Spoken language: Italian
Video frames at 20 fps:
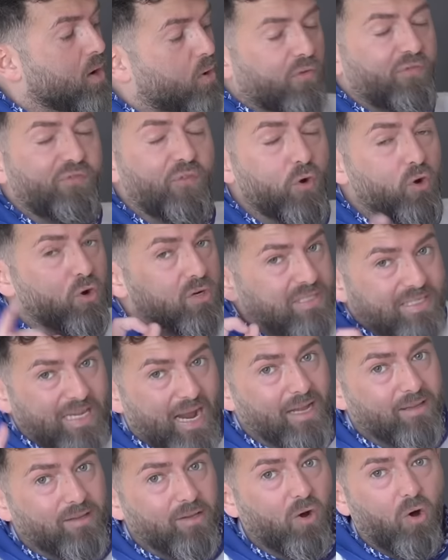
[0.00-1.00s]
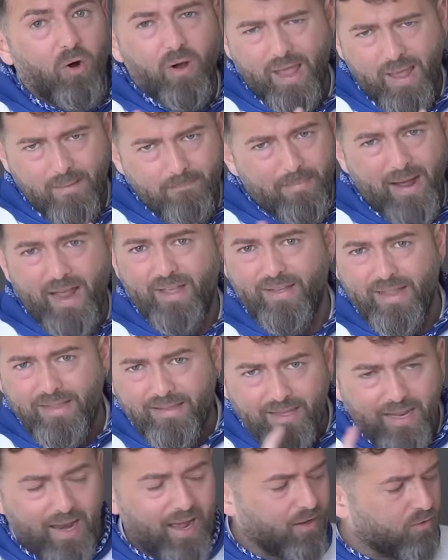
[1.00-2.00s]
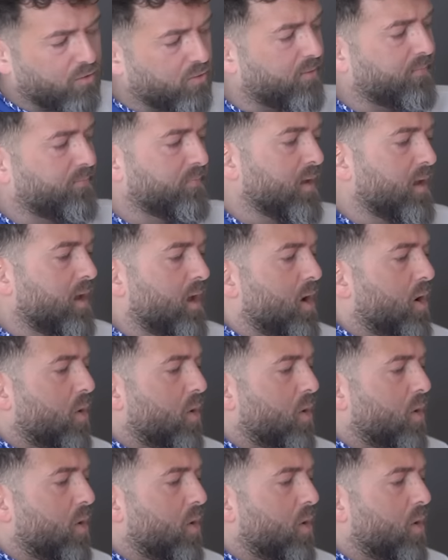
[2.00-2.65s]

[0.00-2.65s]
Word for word: col forno statico e mai ventilato.